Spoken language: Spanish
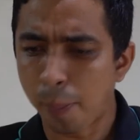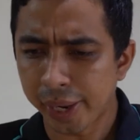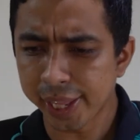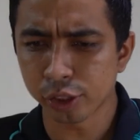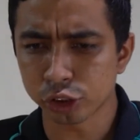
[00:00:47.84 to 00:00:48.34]

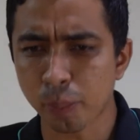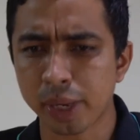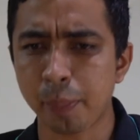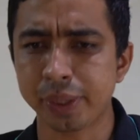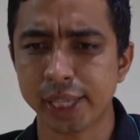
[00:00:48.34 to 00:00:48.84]
paredes no son
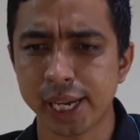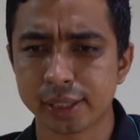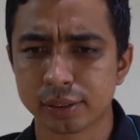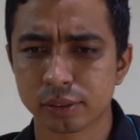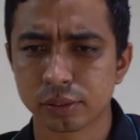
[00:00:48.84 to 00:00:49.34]
para
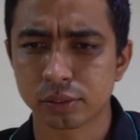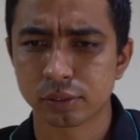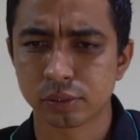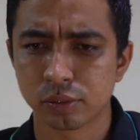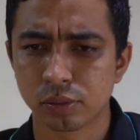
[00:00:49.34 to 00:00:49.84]
pintar.
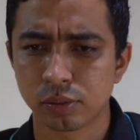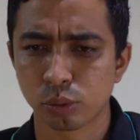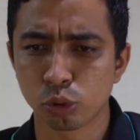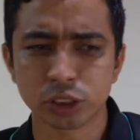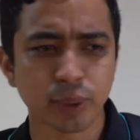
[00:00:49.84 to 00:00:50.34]

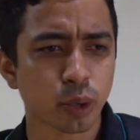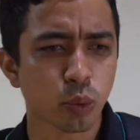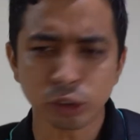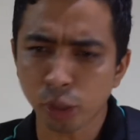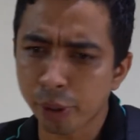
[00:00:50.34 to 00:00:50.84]
Tú no sabes
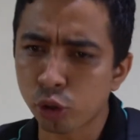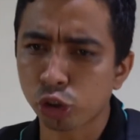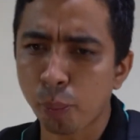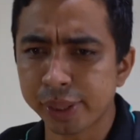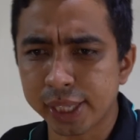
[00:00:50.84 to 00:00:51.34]
cuánto me
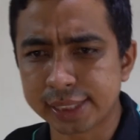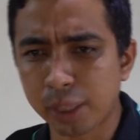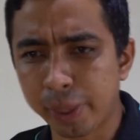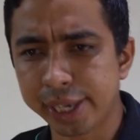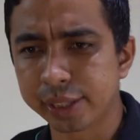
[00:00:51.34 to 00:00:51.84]
costó pintar
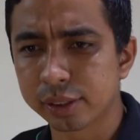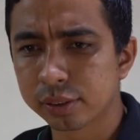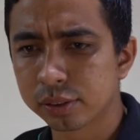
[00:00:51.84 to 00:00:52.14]
esa pared.